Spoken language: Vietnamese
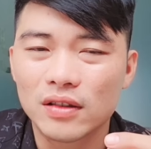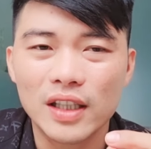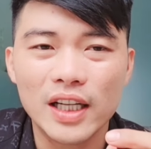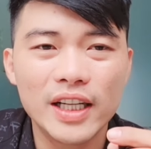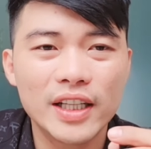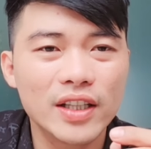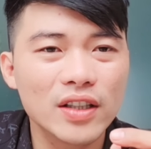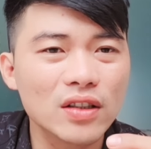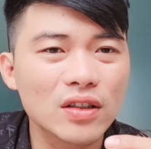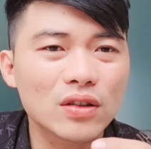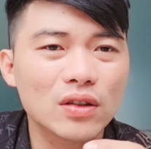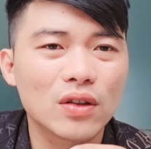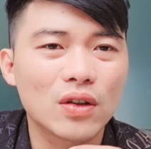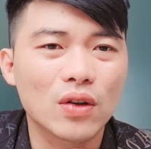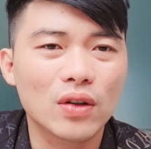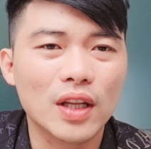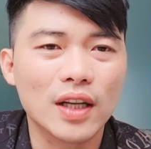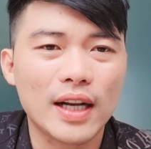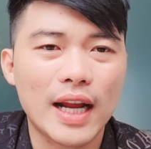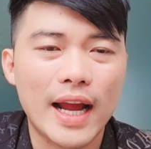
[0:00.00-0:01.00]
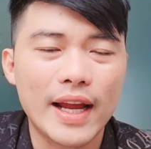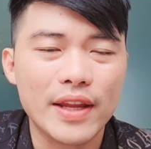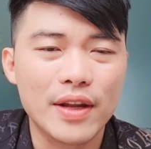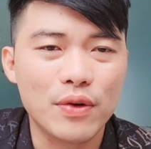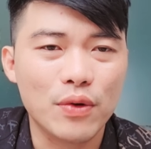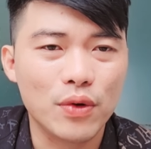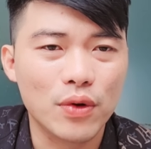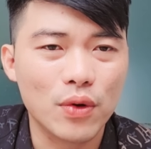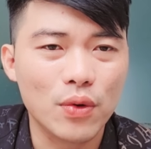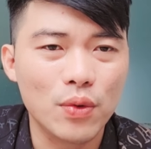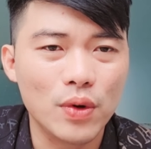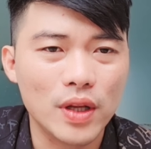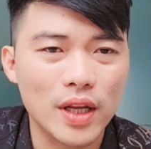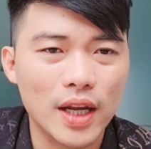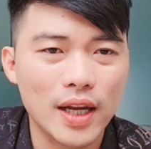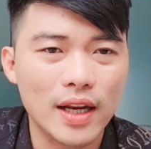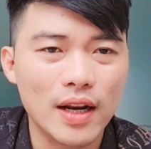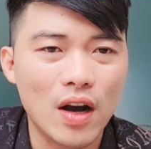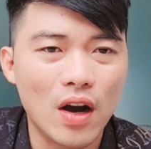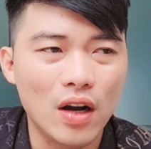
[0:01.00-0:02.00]
đi trước của tất cả những cô chú anh
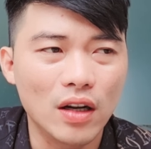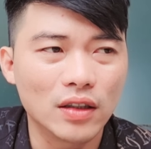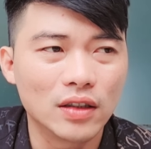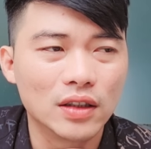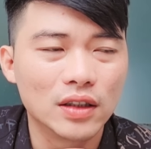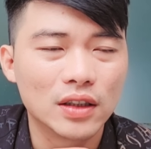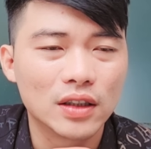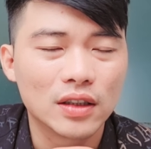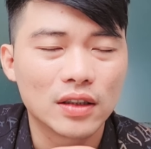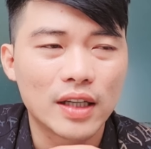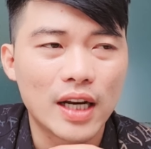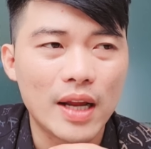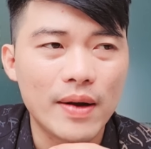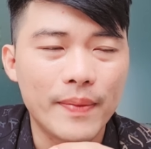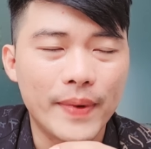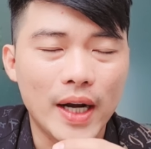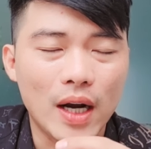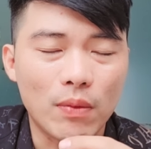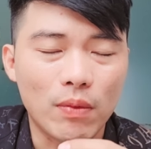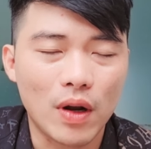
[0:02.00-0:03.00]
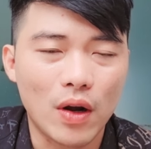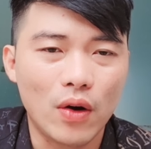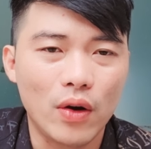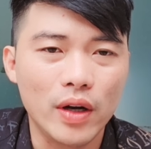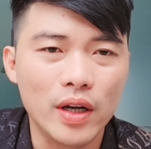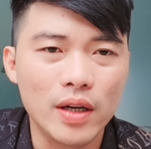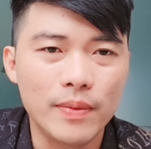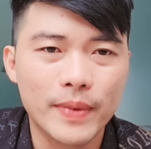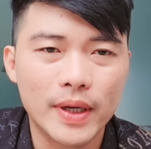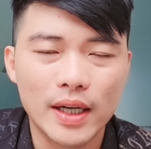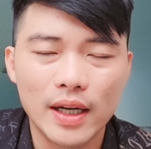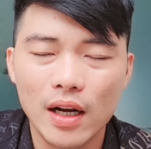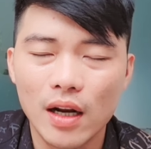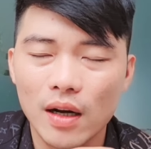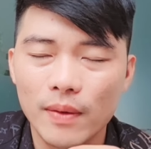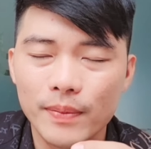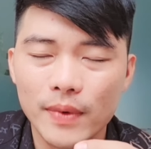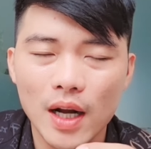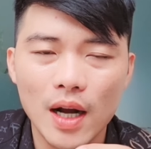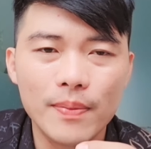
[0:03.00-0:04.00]
chị đó để mình học hỏi mình
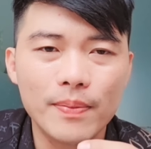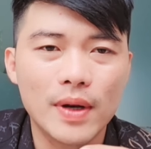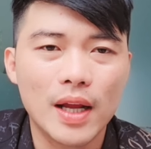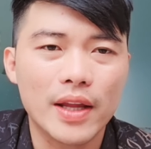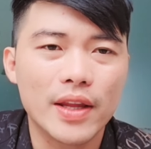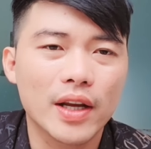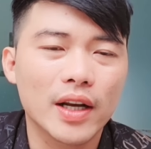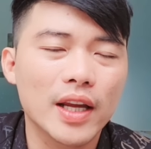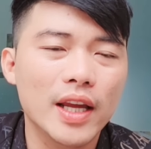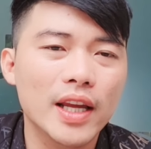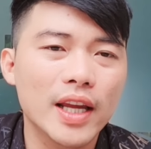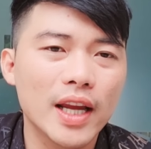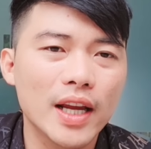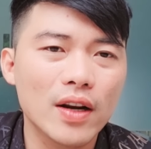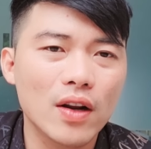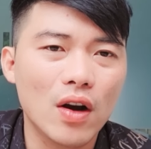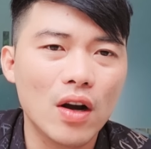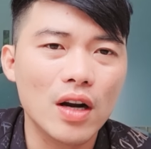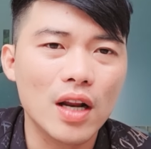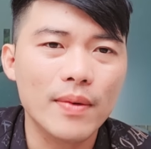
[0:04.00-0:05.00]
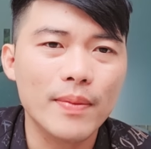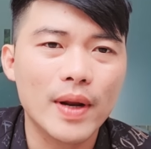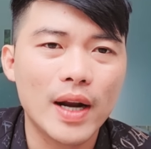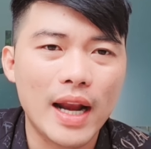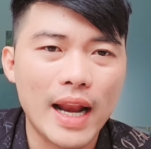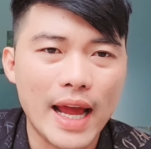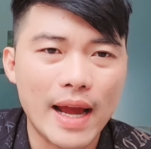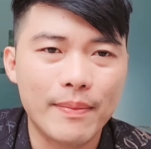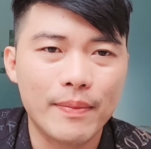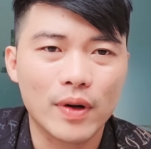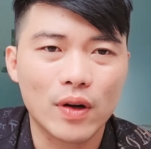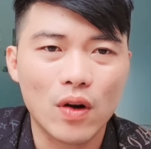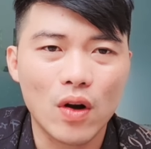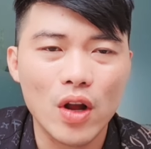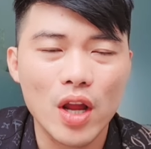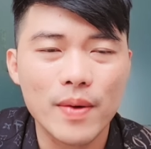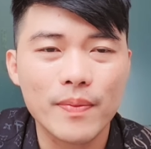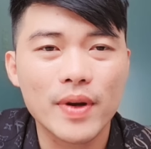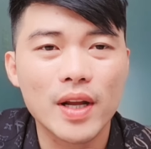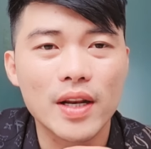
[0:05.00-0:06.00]
gom góp lại những ý kiến đó để mình làm có
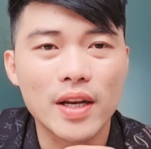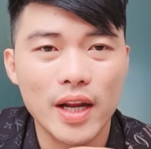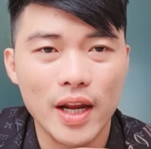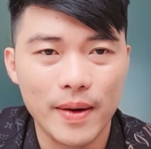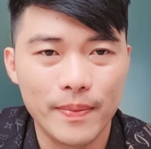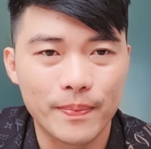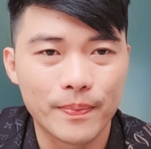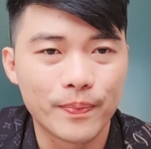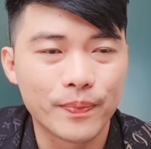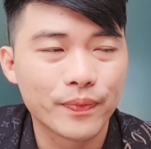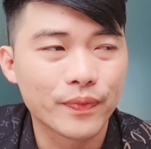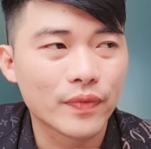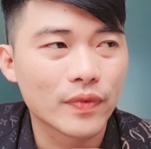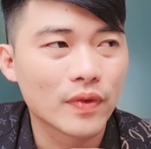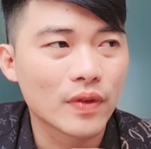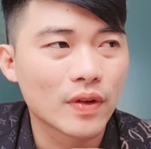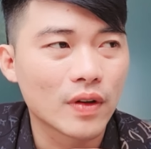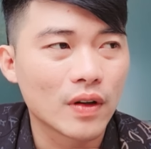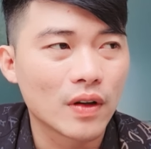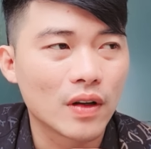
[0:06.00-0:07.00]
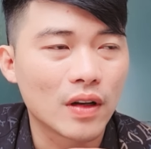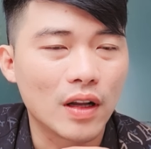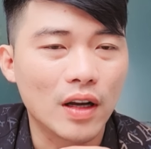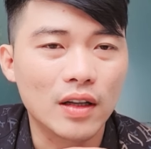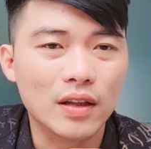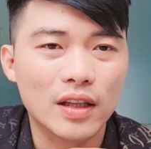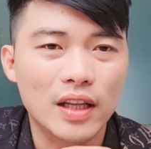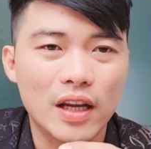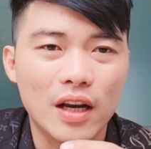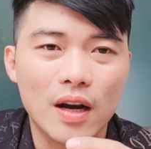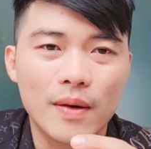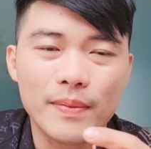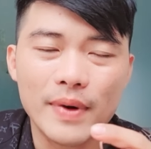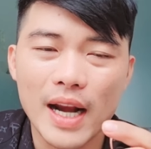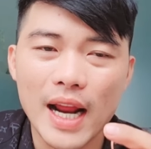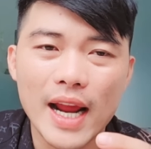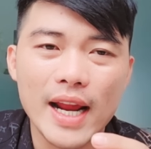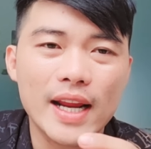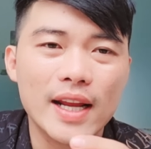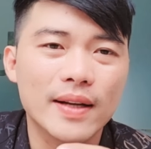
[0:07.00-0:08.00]
thêm kinh nghiệm đó thì hôm
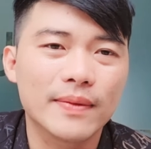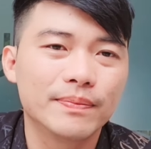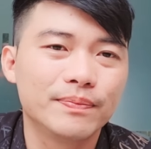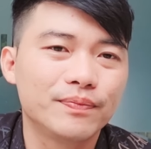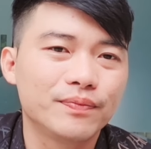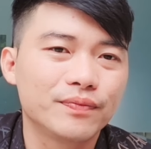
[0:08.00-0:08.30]
nay á